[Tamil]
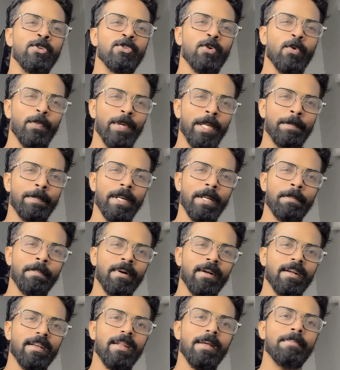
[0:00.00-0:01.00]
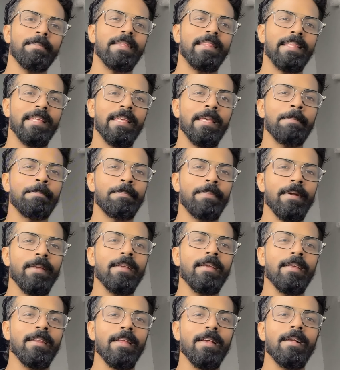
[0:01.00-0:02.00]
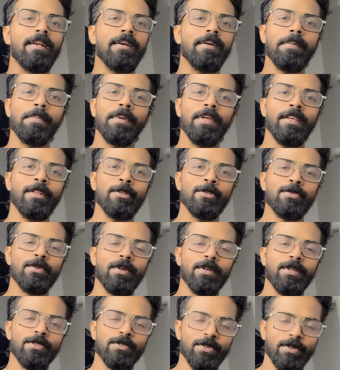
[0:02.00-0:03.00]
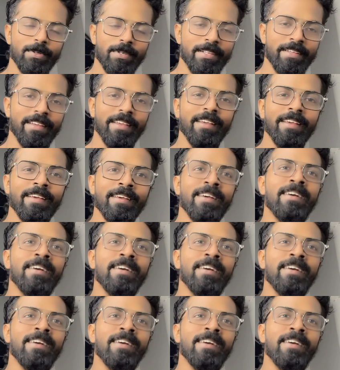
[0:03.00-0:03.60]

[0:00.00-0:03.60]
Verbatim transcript: ஸோ வெயிட் பண்ணி பார்க்கலாம் இது எப்படி இருக்குது அப்படின்னு சொல்லி சொல்லி